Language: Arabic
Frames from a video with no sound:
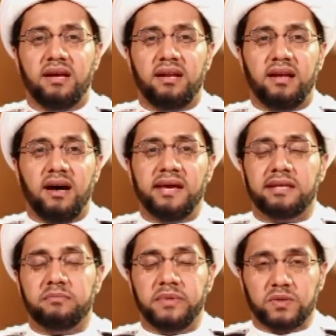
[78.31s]
لا
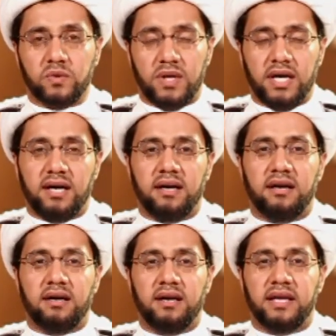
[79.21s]

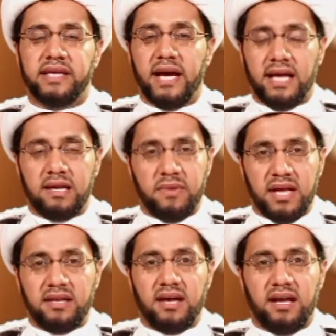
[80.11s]
يضبطها يعلم
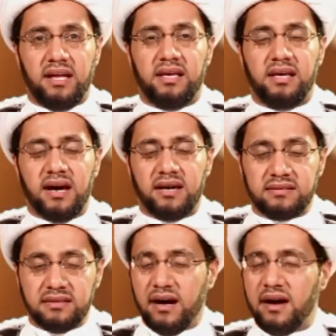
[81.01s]
أن عليه
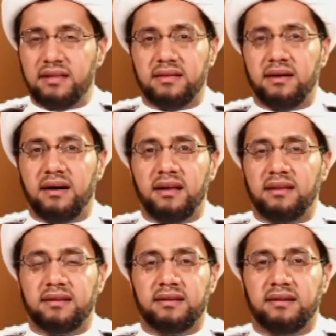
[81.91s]
أخطاء أثناء
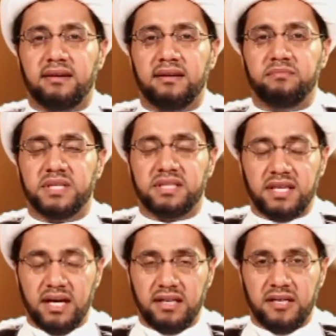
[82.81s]
القراءة
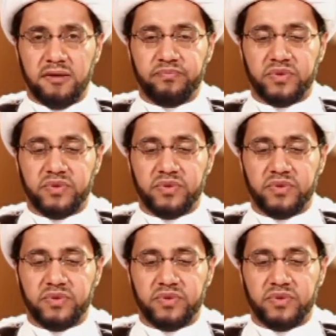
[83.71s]
بالتالي